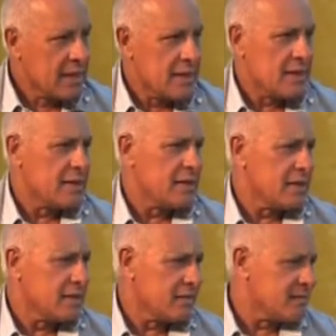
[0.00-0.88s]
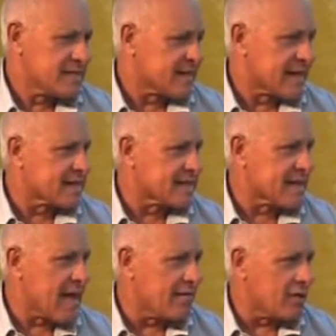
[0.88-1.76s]
E
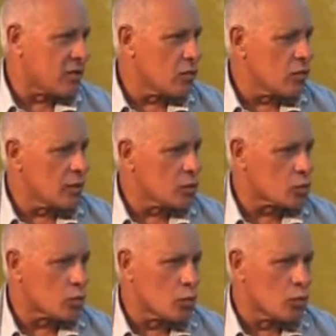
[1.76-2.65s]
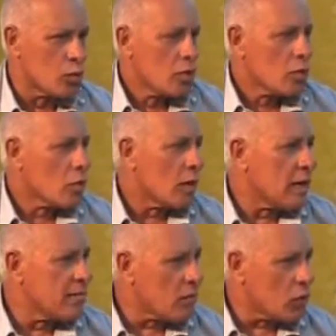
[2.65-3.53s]
scherzava lui su
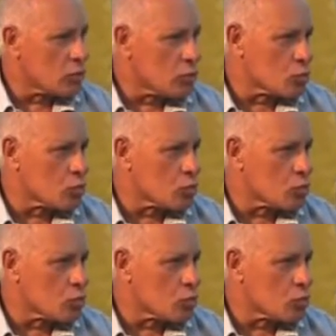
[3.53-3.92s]
quel modo